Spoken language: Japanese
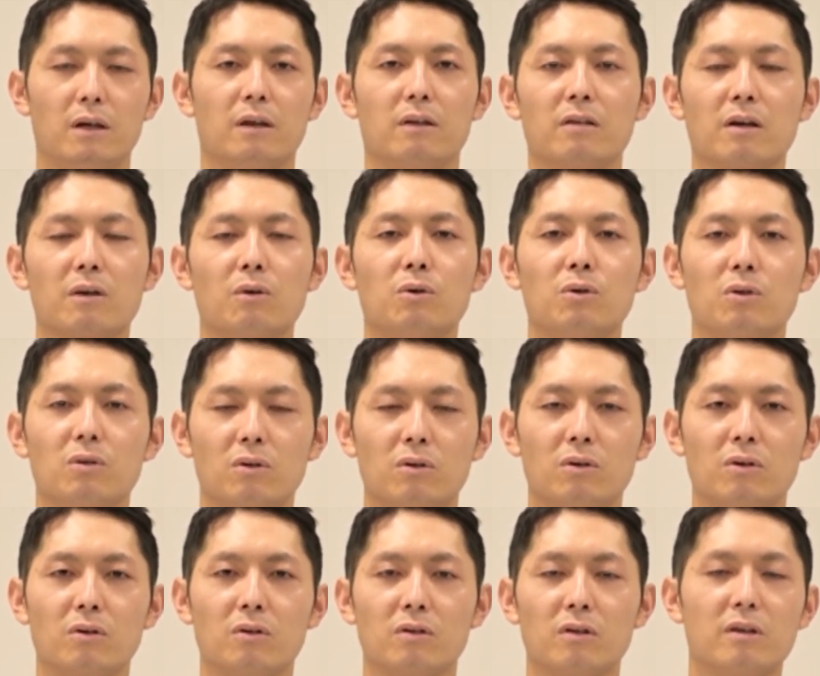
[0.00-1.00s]
先ほど
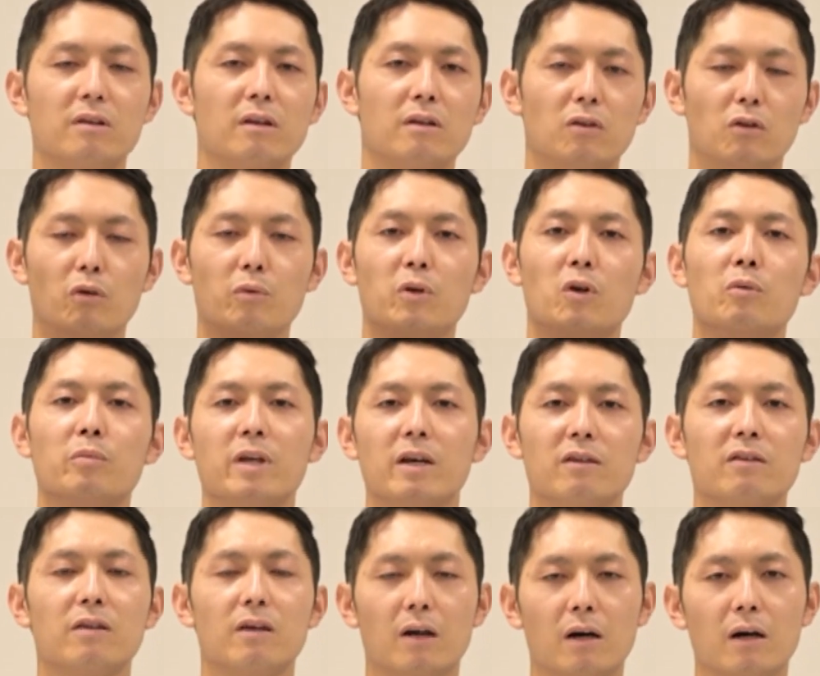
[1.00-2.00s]
と全然飲み込み
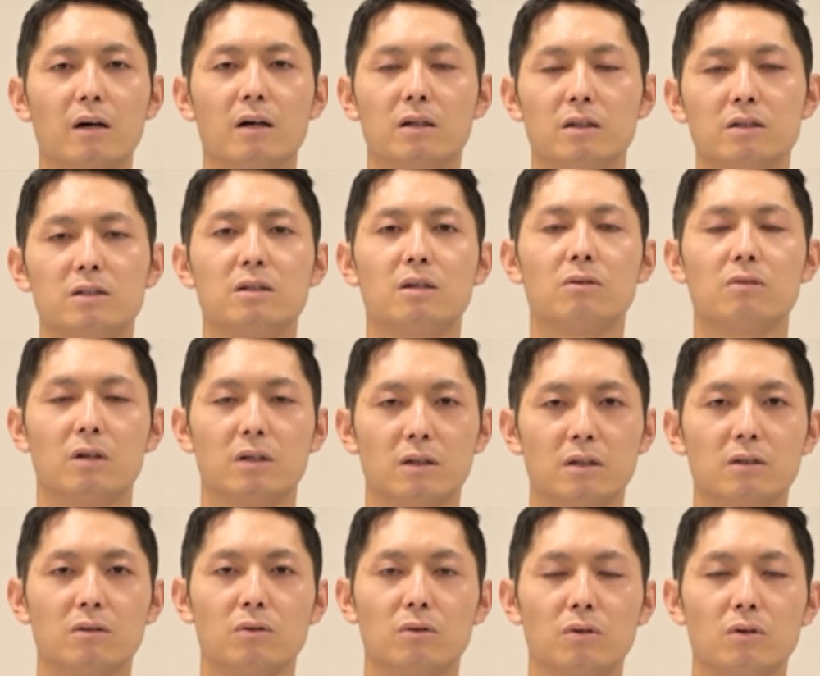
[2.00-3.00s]
やすさが違うか
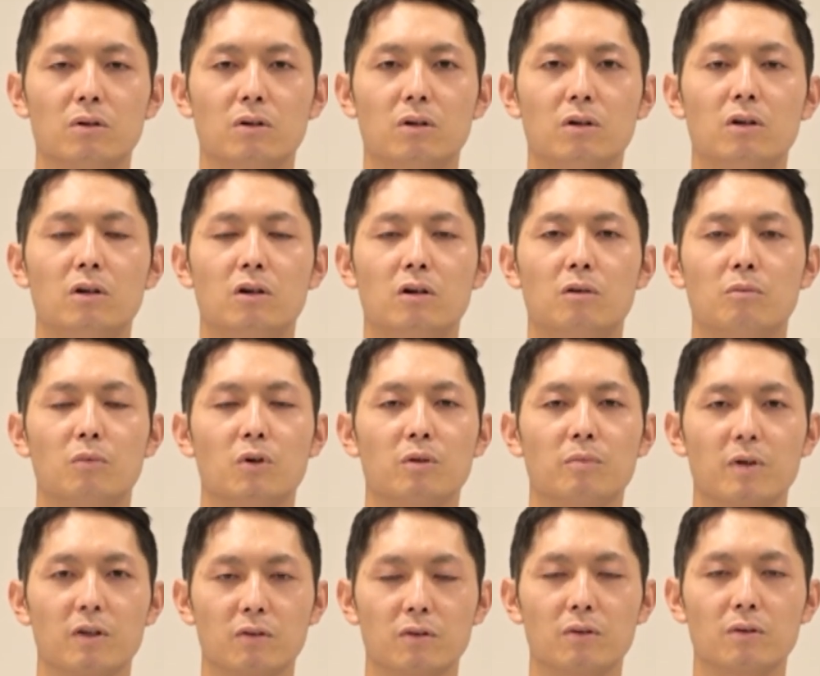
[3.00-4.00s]
なと思い
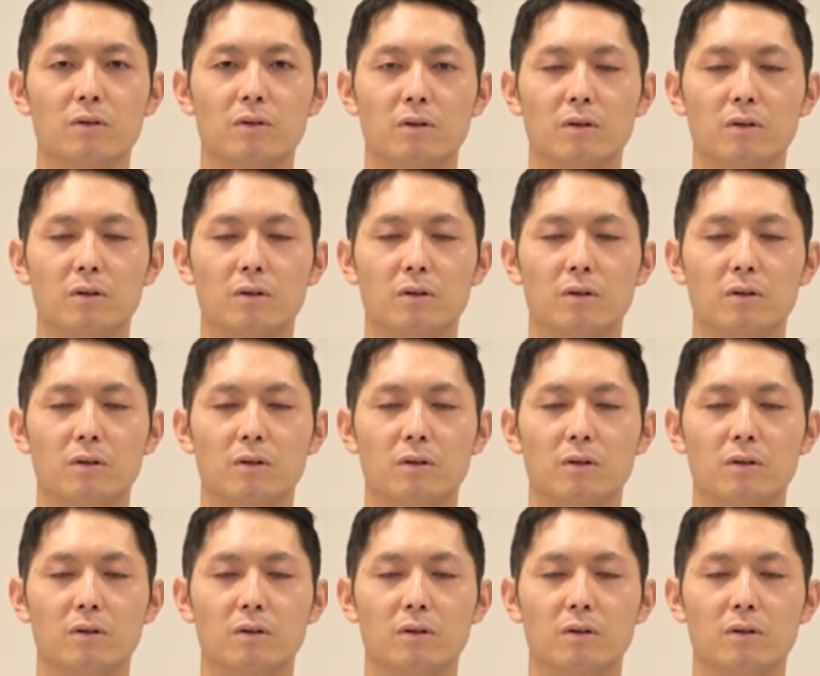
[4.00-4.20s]
ます